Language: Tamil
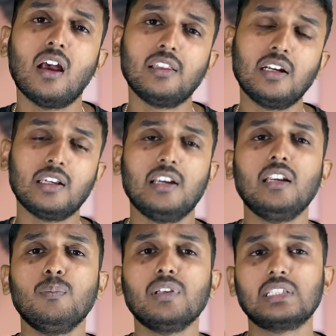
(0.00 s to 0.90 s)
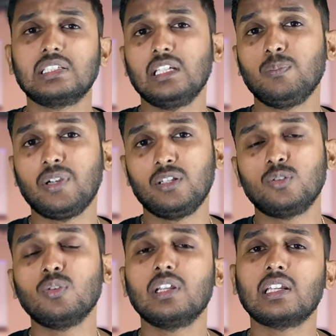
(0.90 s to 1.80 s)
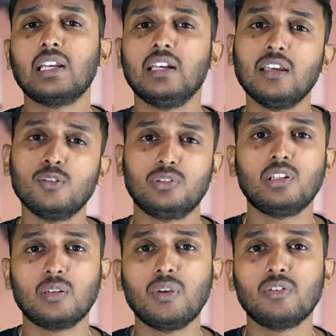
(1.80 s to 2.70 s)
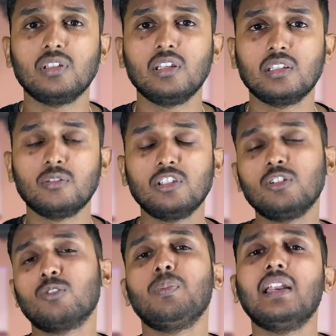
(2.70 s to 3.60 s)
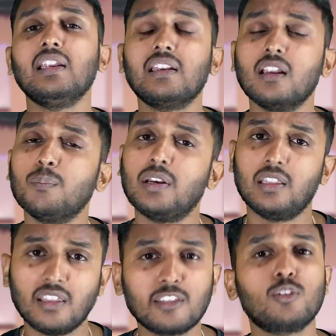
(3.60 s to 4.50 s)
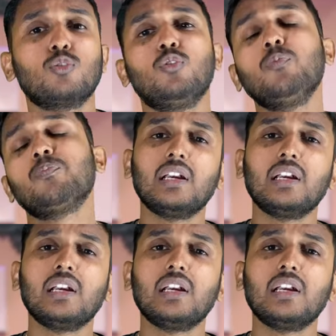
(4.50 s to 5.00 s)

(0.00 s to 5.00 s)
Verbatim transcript: அதனால் கண்டிப்பாக சிக்ஸ்டீன் பாயிண்ட் டூவில் இருக்கிற எல்லா யூஸருக்குமே வந்து இது வந்து ஒரு மேண்டேட்ரி அப்டேட்டாக தான் இருக்கும்